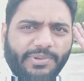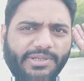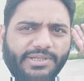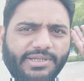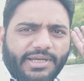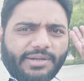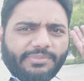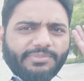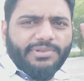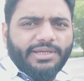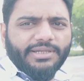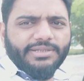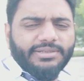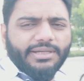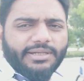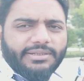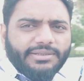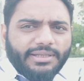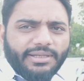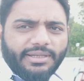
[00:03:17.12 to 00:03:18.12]
पीछे आप देख
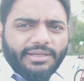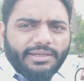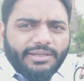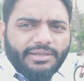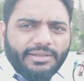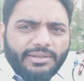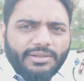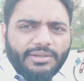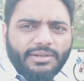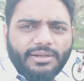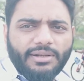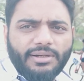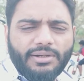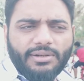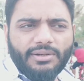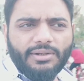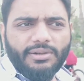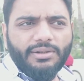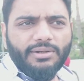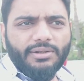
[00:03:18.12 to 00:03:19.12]
सकते हैं
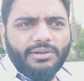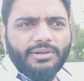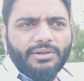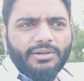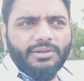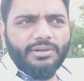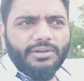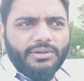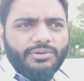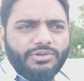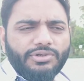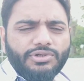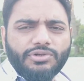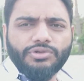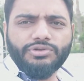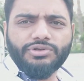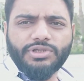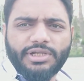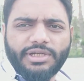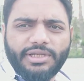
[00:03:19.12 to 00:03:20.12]
और कुछ
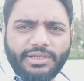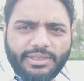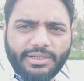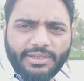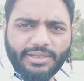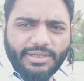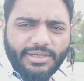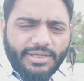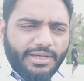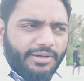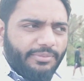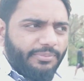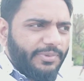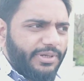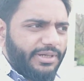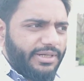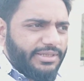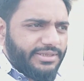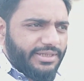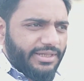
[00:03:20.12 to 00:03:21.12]
कुछ तरीके के यहाँ
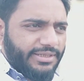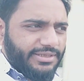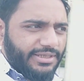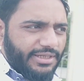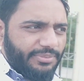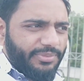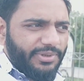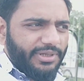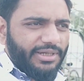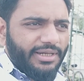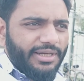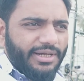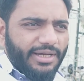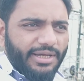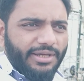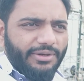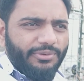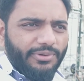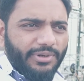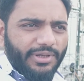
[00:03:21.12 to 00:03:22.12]
पर रिस्ट्रिक्शन भी
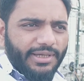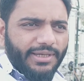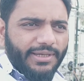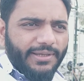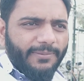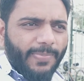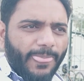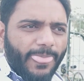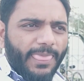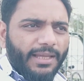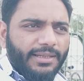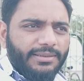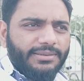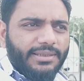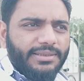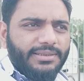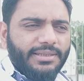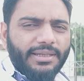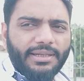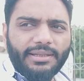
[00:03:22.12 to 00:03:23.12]
लगाए हुए हैं
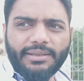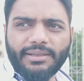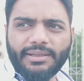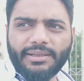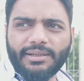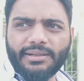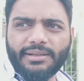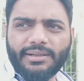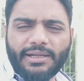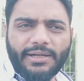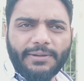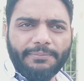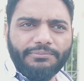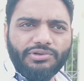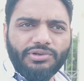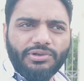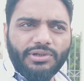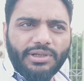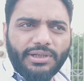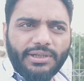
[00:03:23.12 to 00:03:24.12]
जैसे अंदर आप
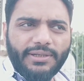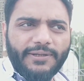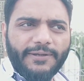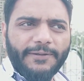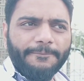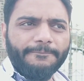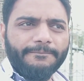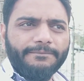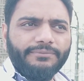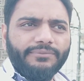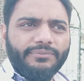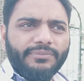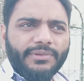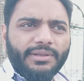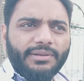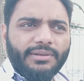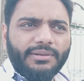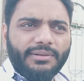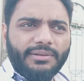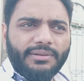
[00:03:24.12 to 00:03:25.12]
जो है
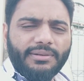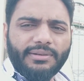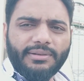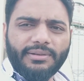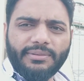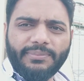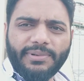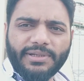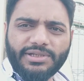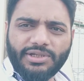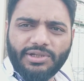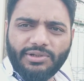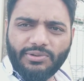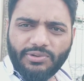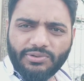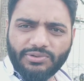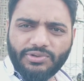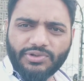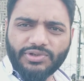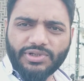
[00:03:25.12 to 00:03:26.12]
बच्चे
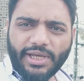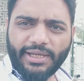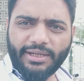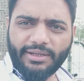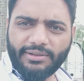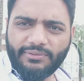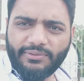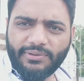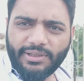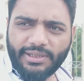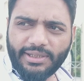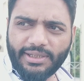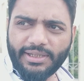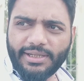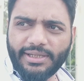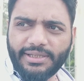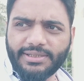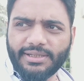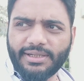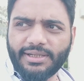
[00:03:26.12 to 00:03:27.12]
लोग जो साइकिल वगैरह
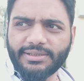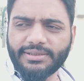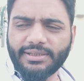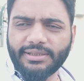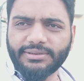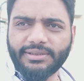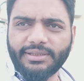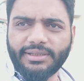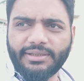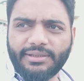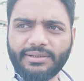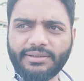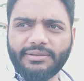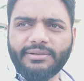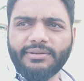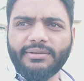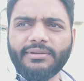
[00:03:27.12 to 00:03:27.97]
नहीं चला सकते हैं